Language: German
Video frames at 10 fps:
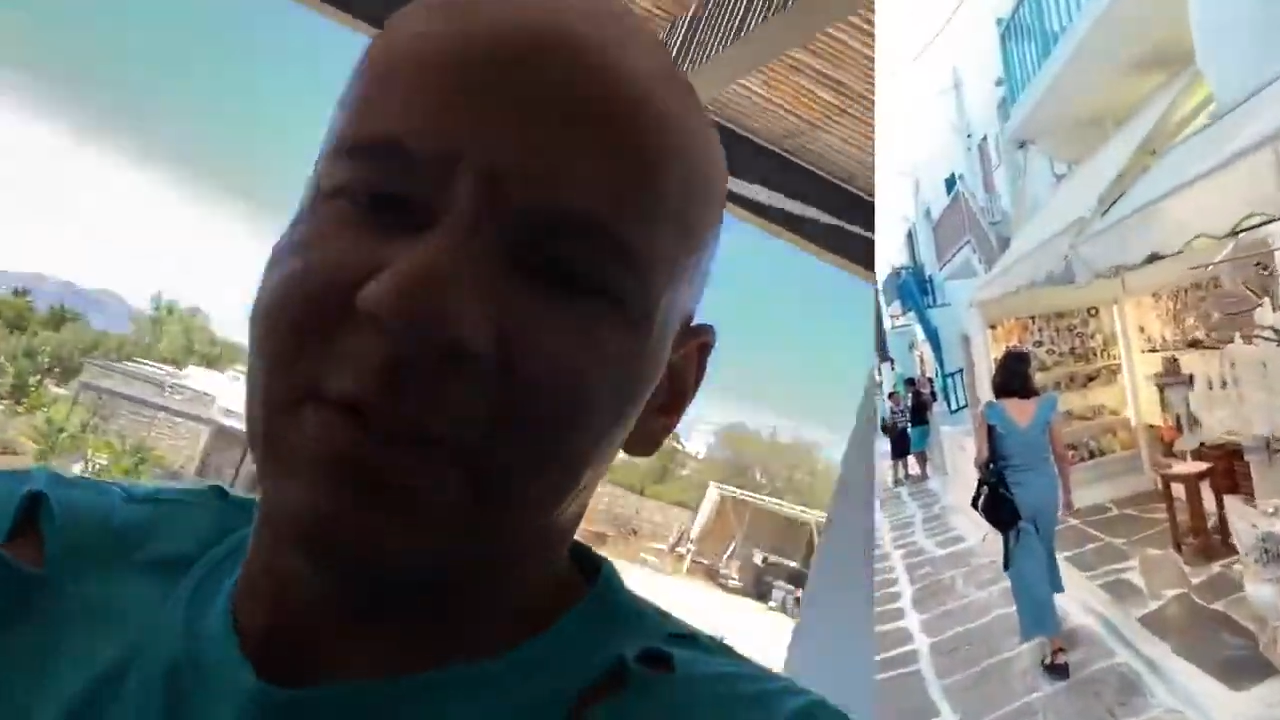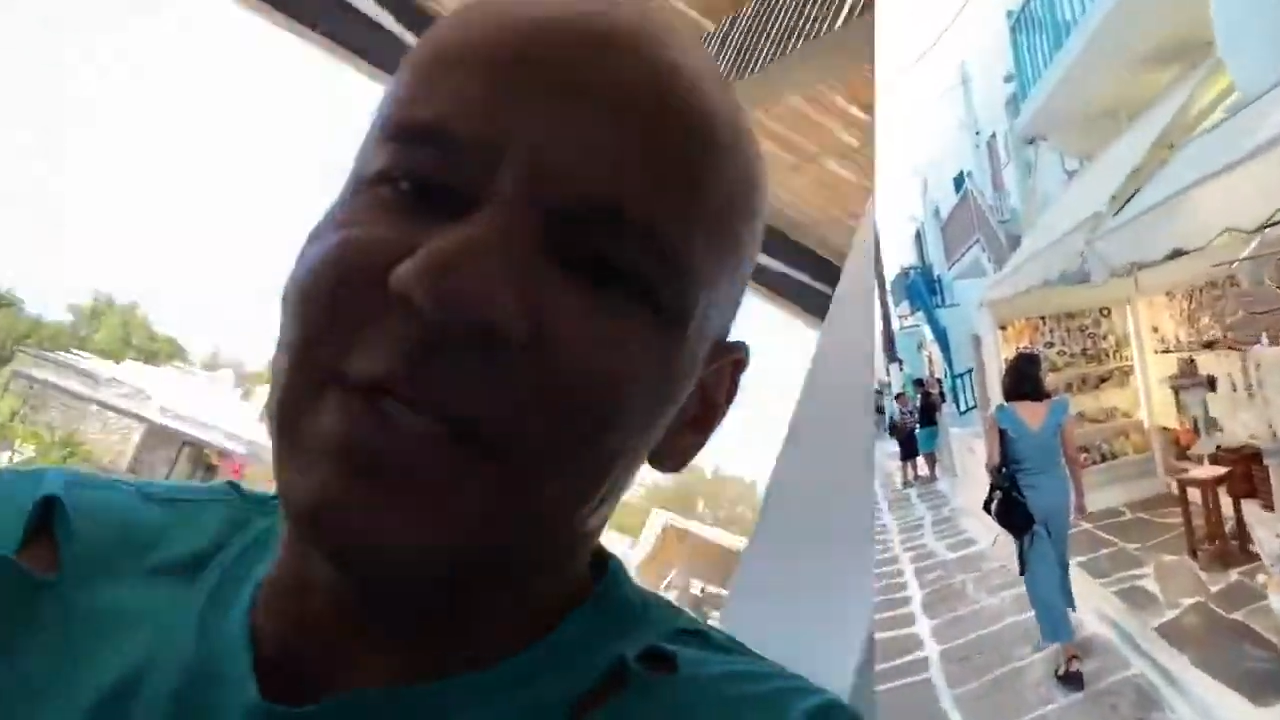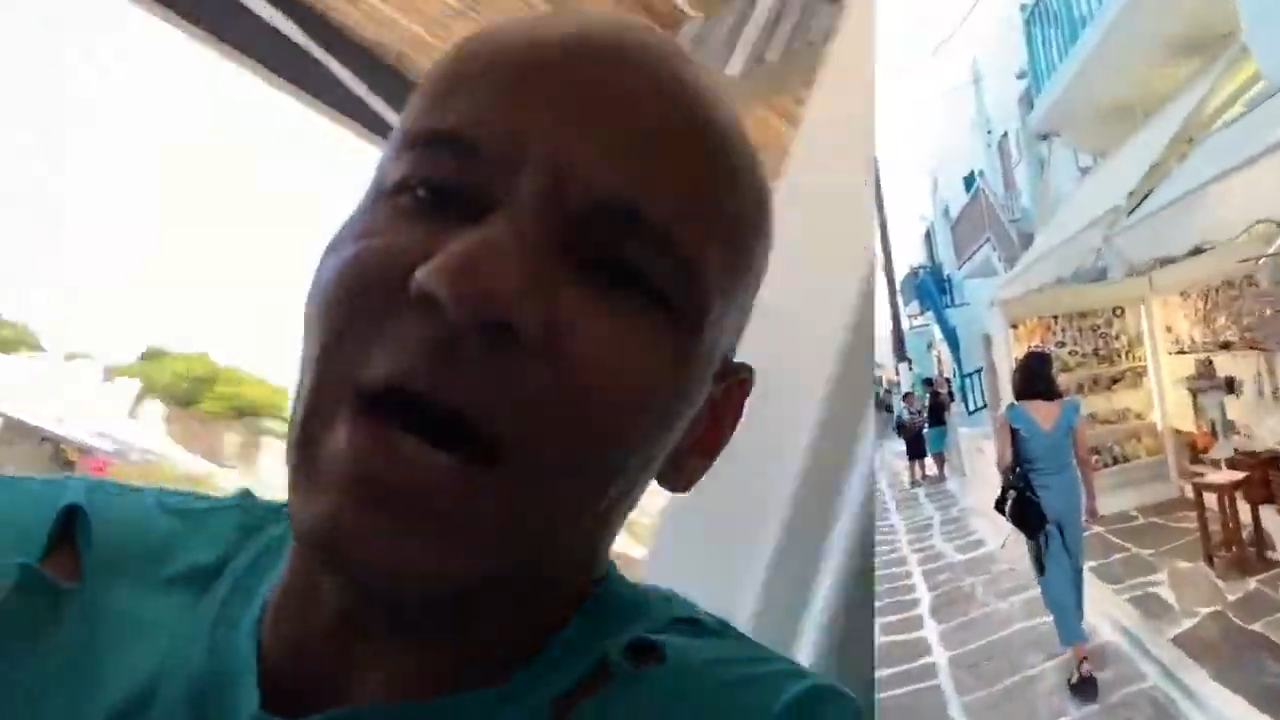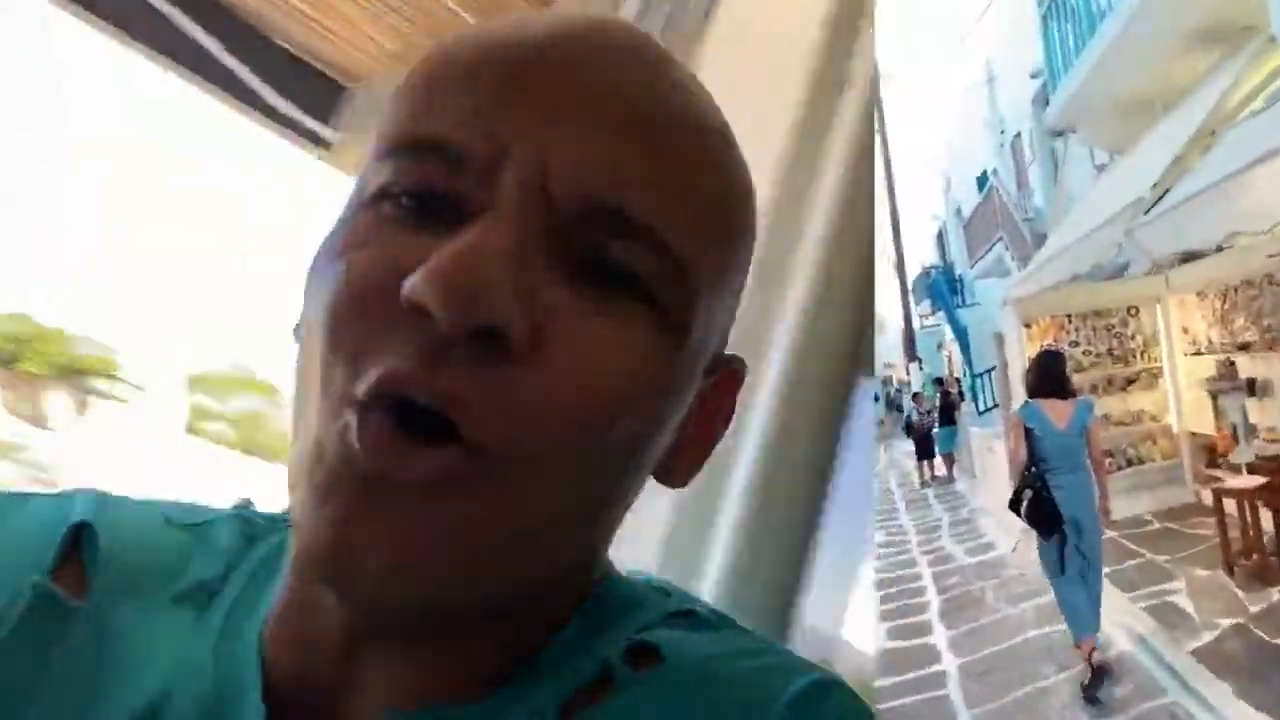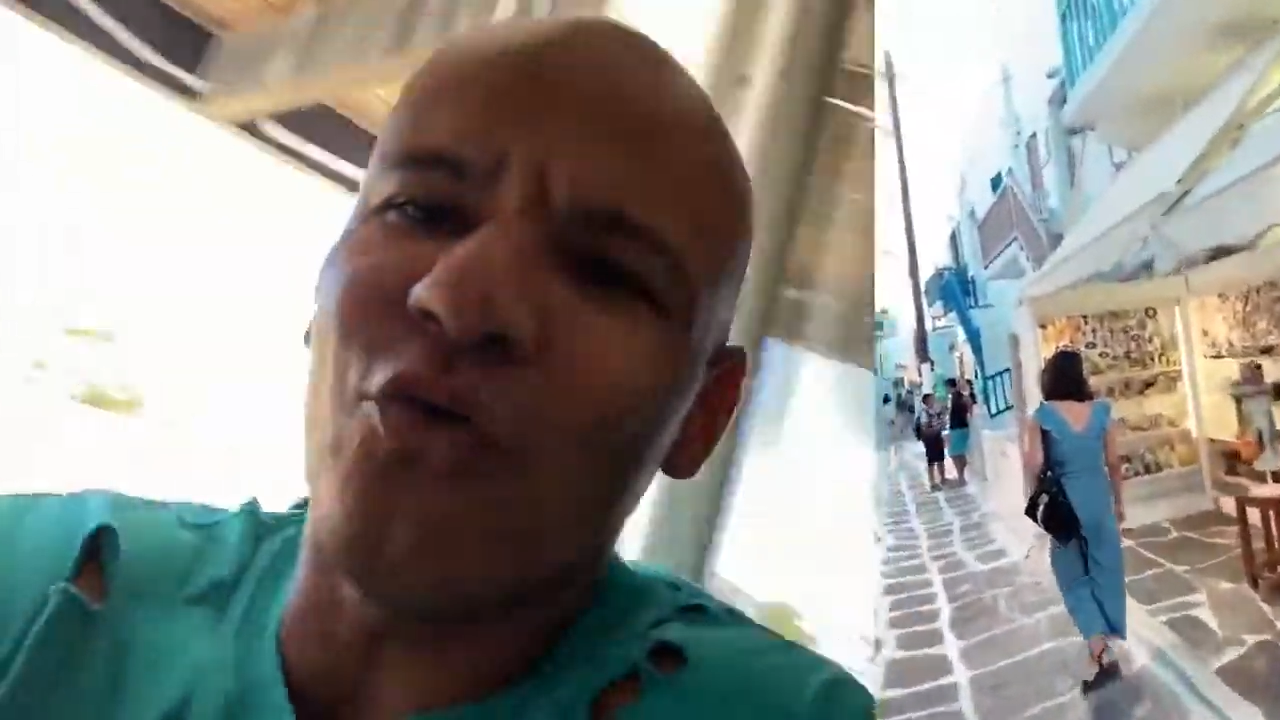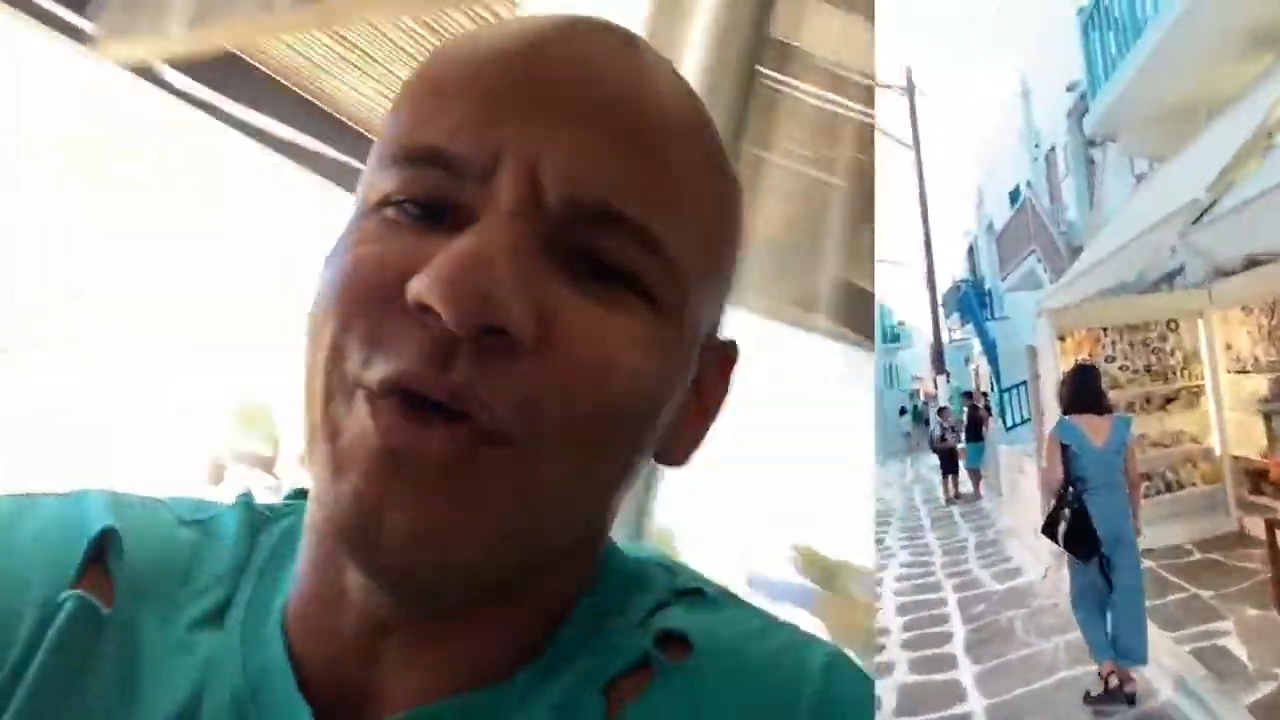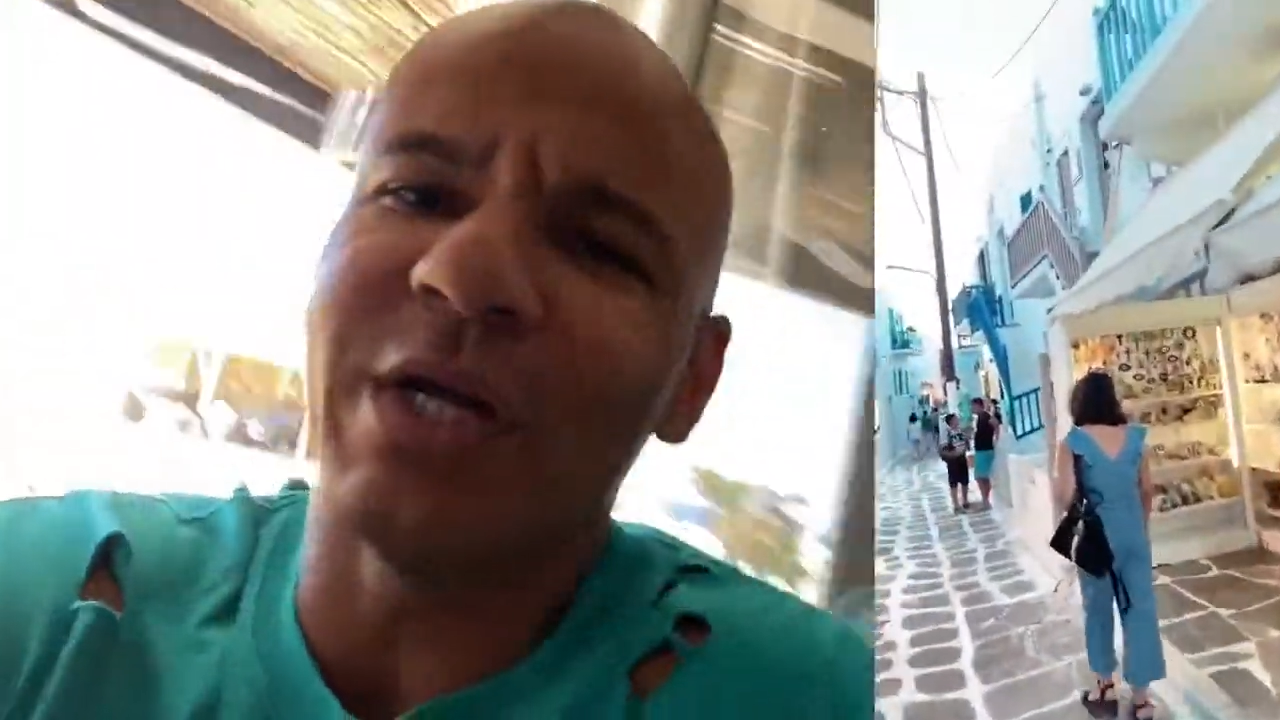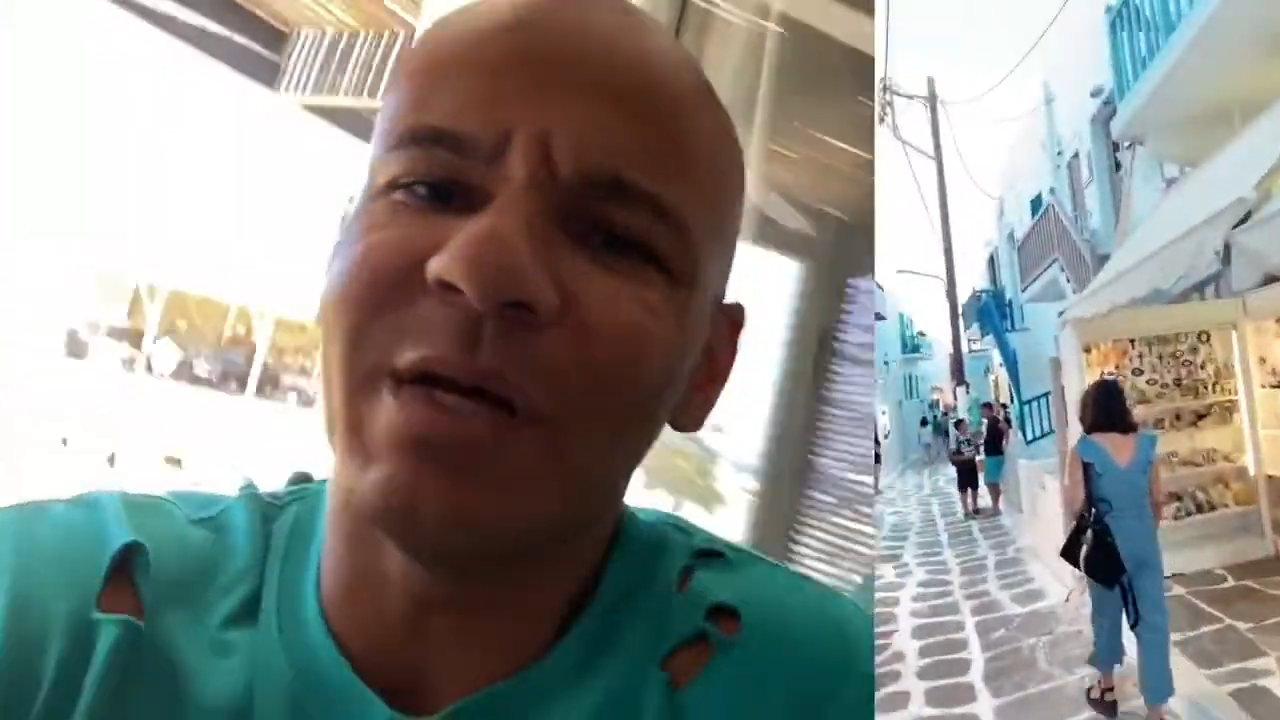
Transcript: Da auch wieder,